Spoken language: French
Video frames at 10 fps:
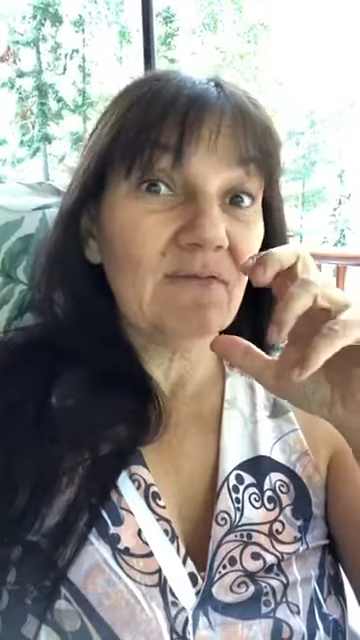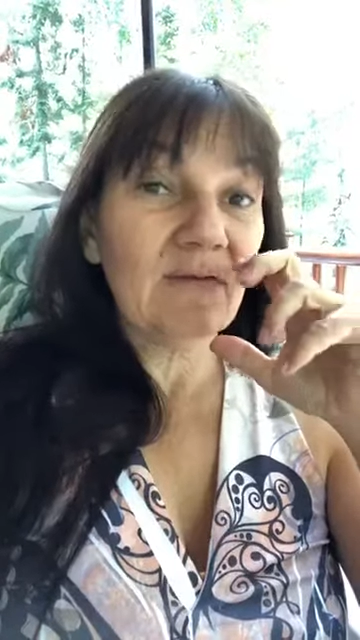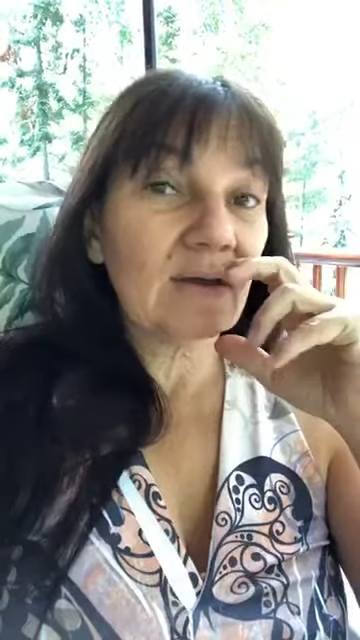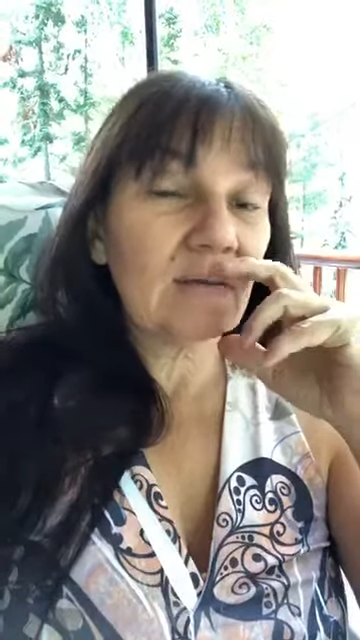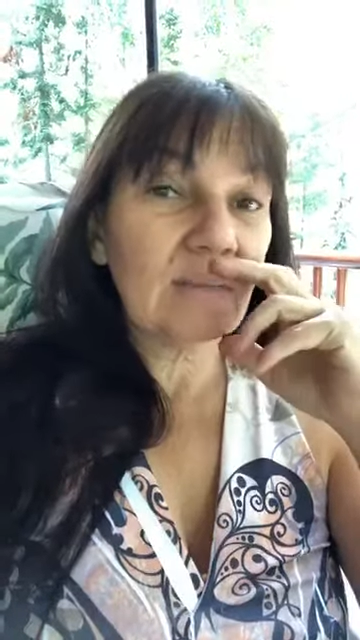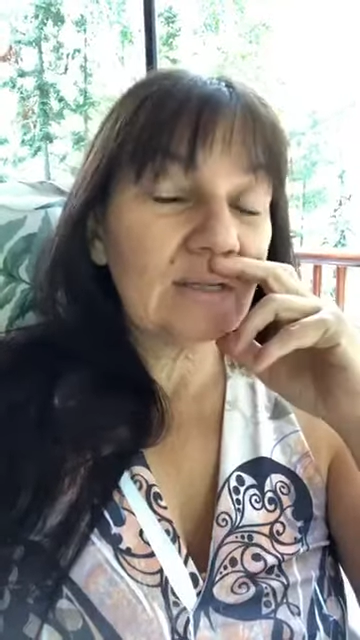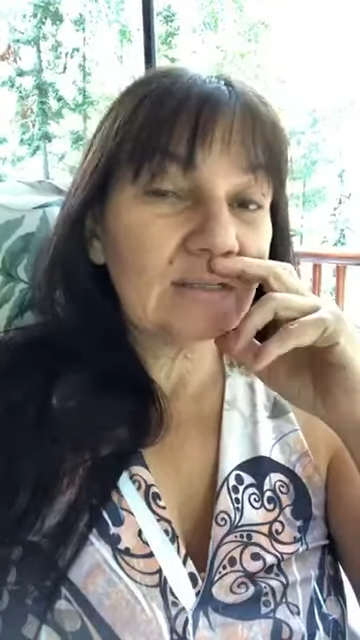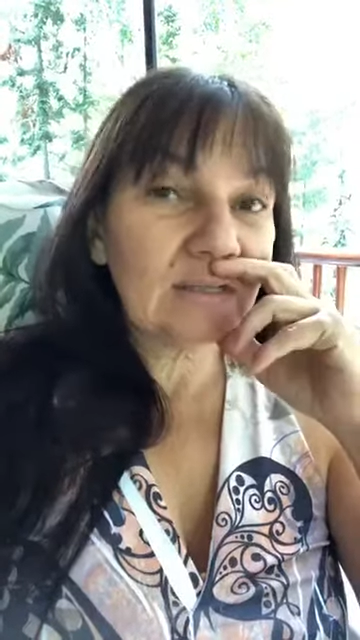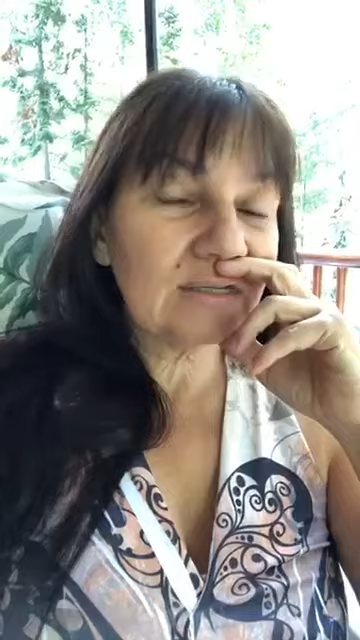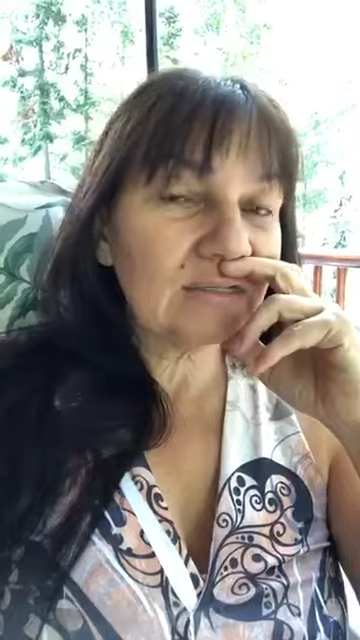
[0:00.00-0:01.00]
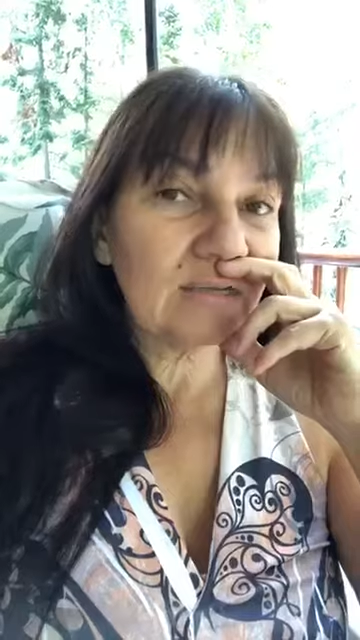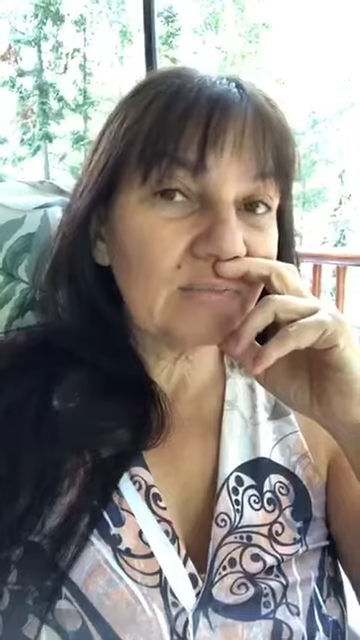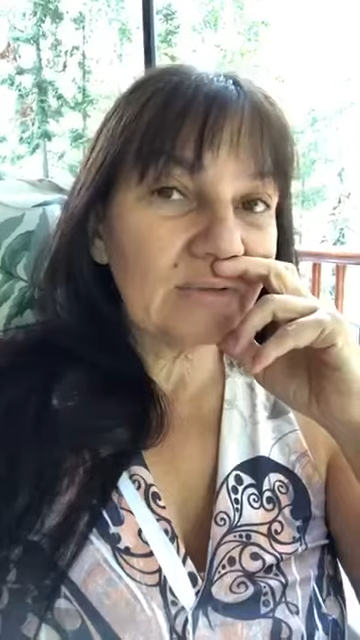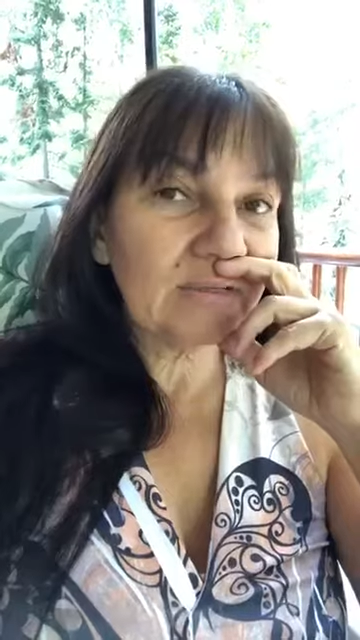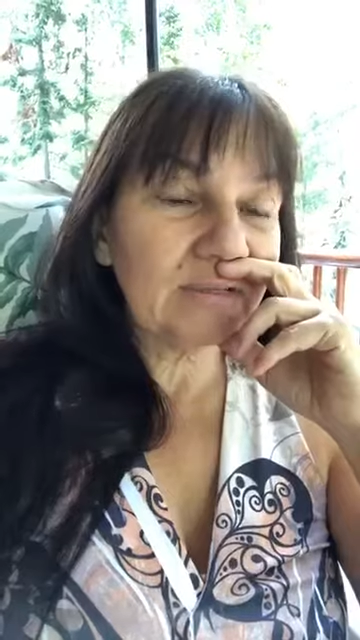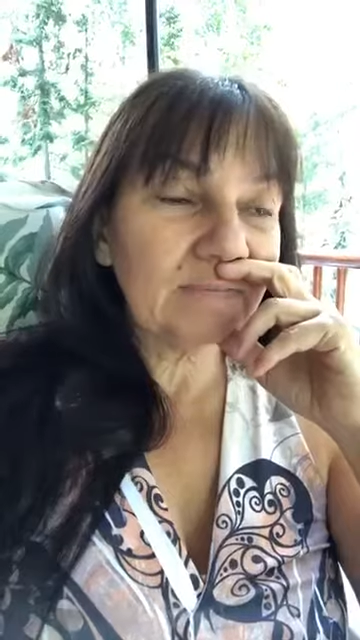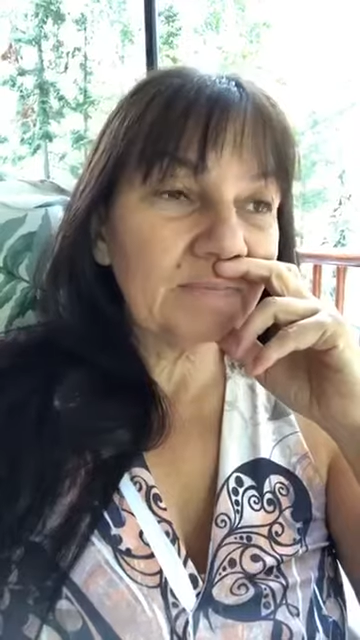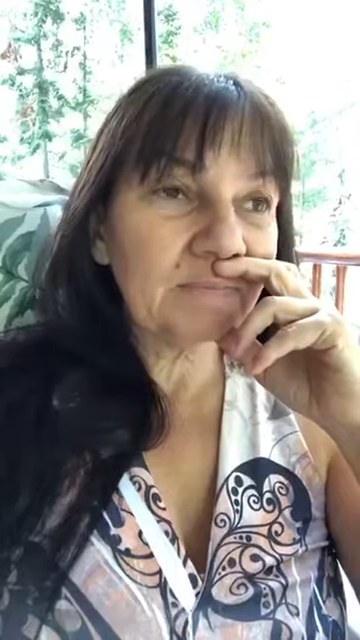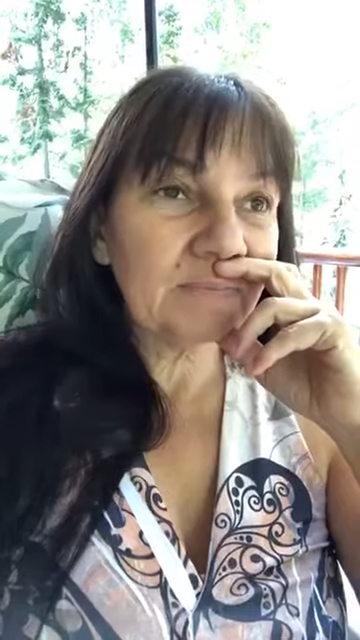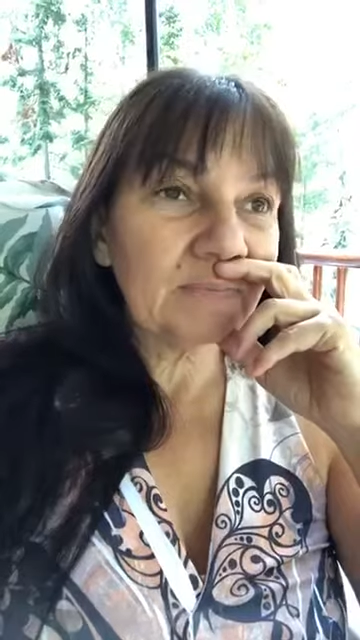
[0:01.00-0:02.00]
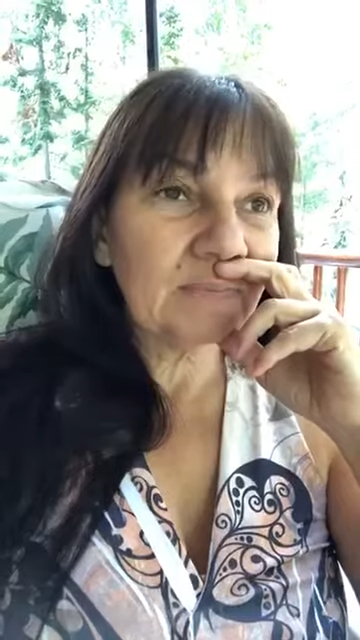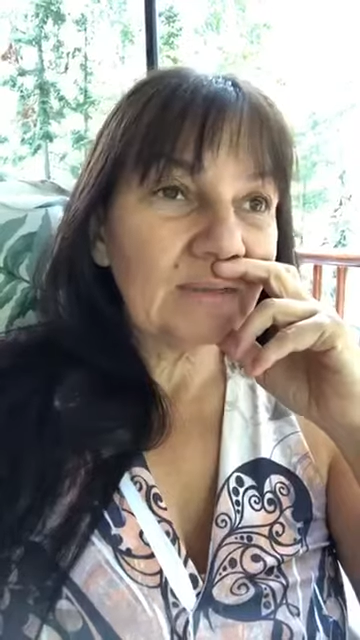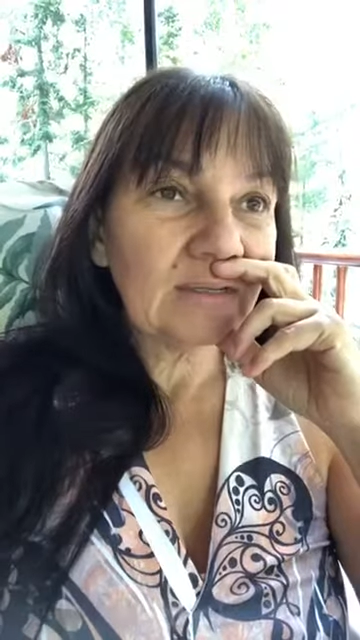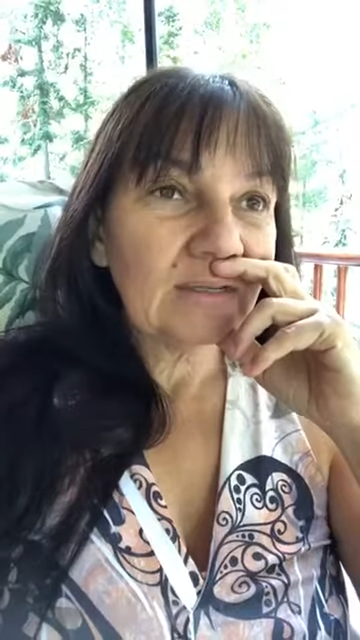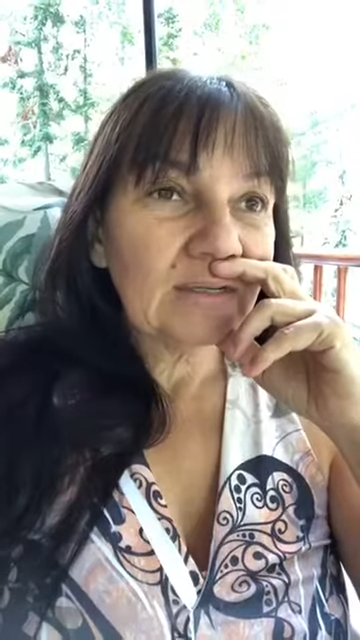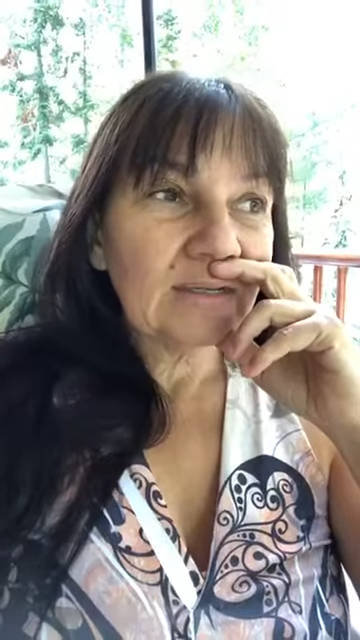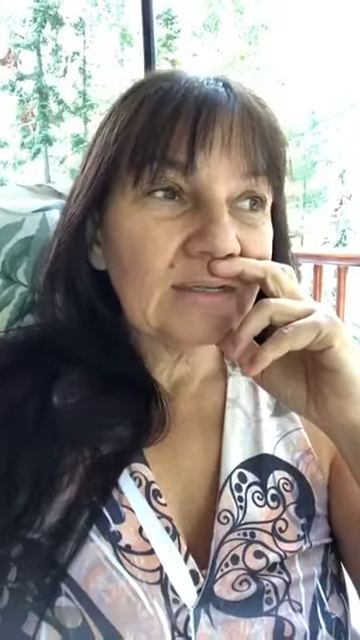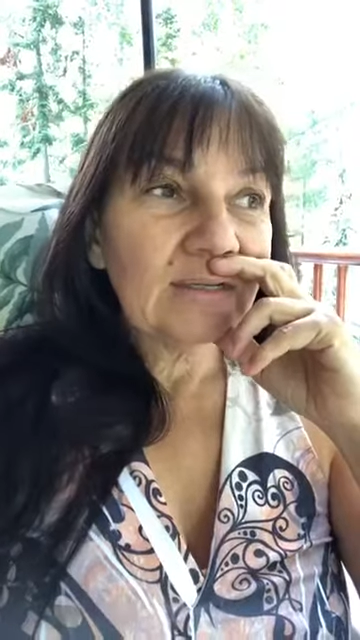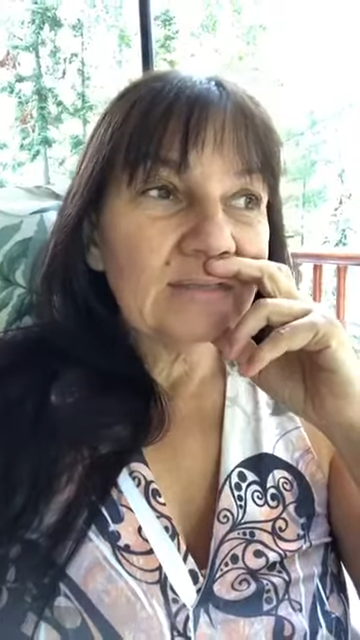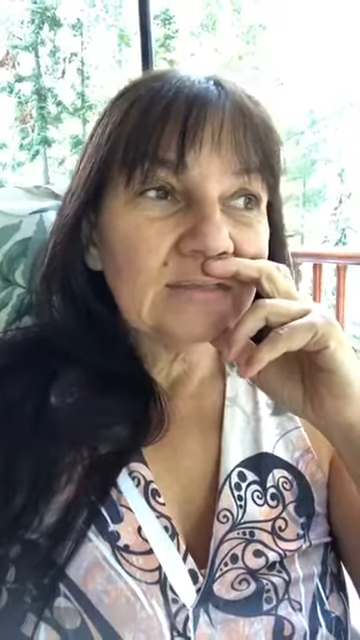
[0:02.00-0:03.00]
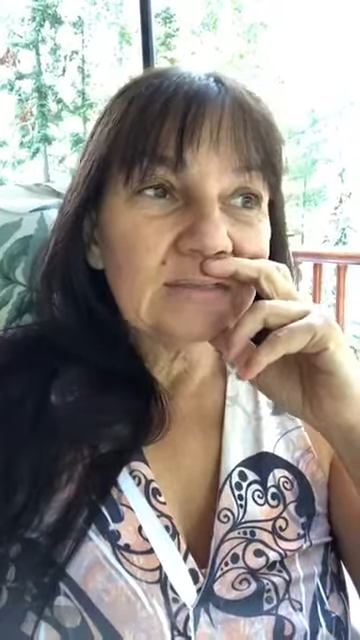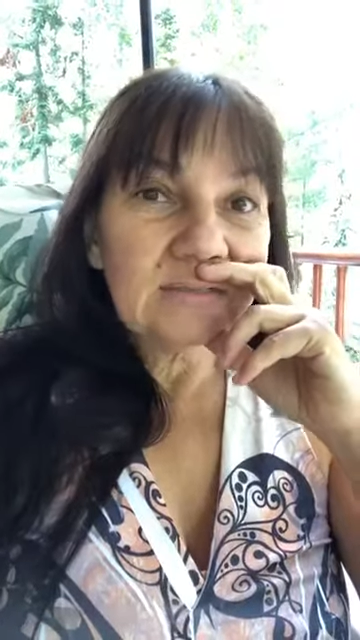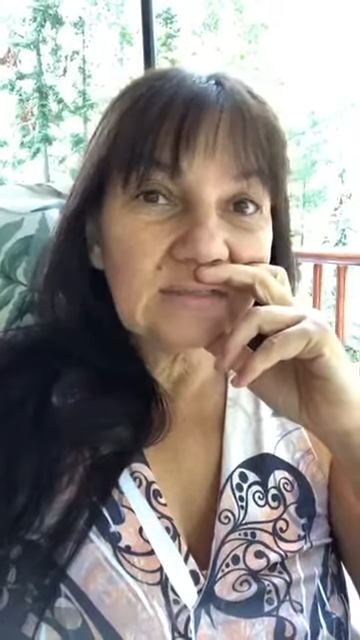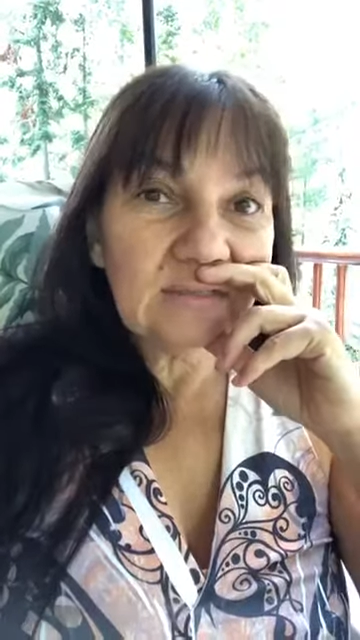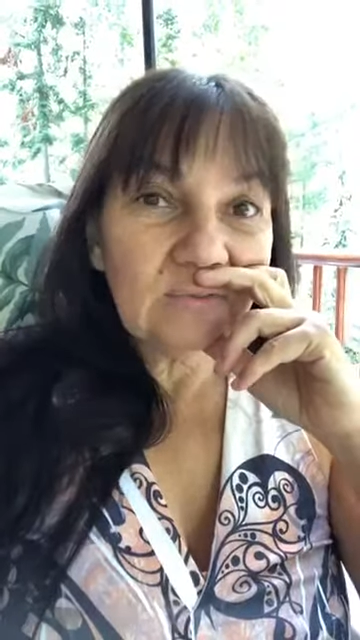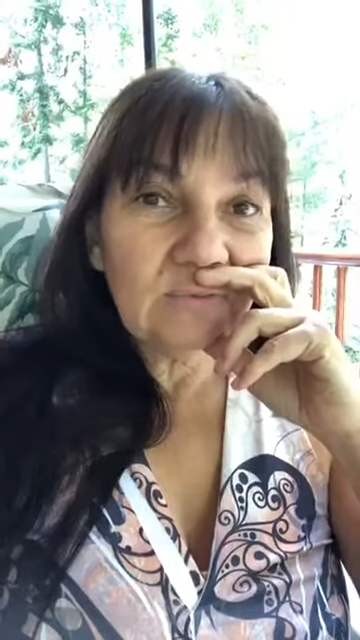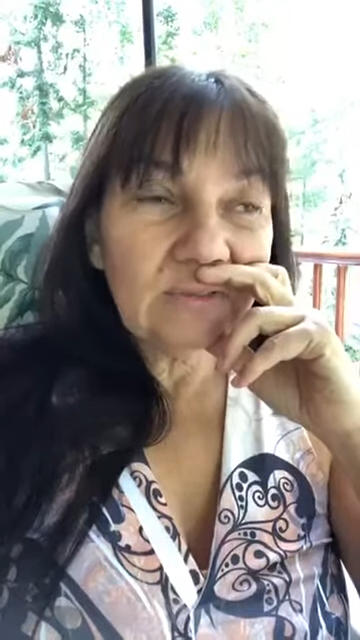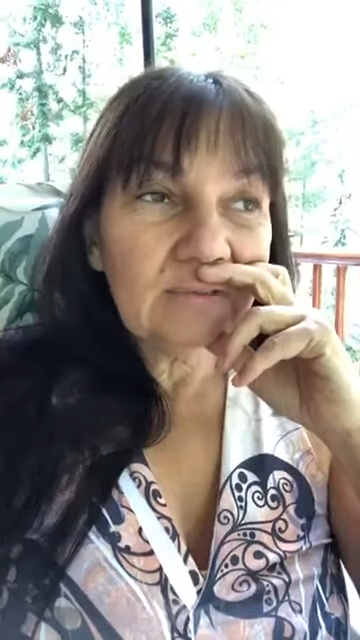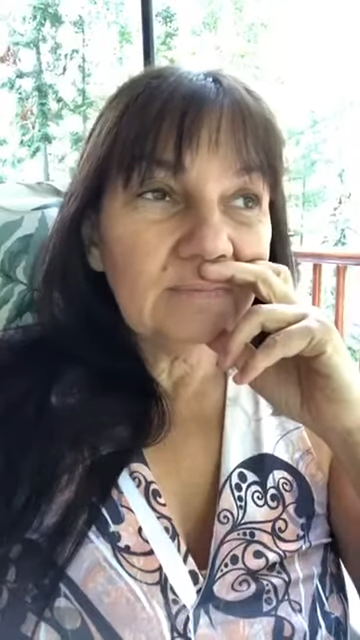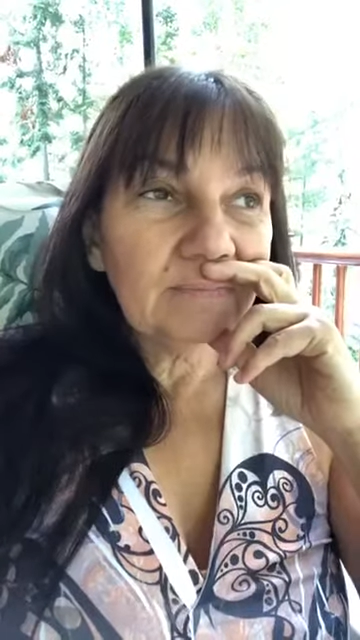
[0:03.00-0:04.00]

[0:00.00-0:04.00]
vraiment très important? Si oui,